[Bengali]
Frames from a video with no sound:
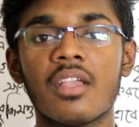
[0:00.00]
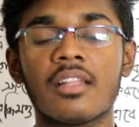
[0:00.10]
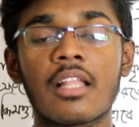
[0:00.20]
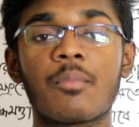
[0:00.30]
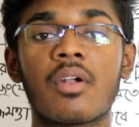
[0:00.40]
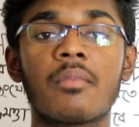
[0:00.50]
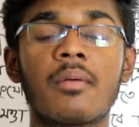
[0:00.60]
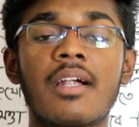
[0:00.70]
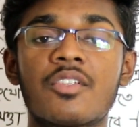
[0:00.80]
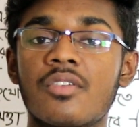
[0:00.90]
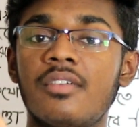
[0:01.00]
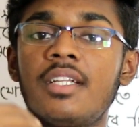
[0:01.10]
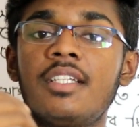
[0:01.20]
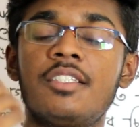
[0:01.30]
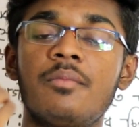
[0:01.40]
তারপর আমরা ভার্চুয়াল
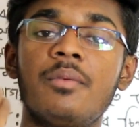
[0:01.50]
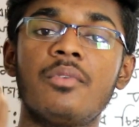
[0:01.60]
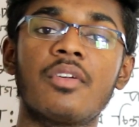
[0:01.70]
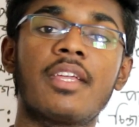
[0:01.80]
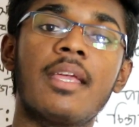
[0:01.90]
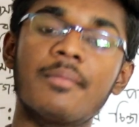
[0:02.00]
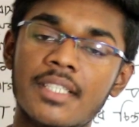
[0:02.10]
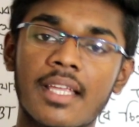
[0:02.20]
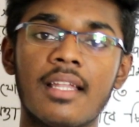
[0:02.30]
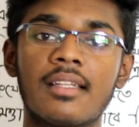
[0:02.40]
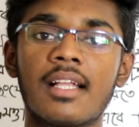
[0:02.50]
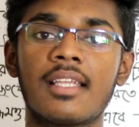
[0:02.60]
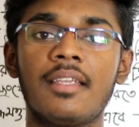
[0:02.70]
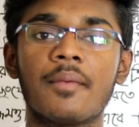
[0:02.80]
রিয়েলিটি বিভিন্ন গেমস খেলে থাকি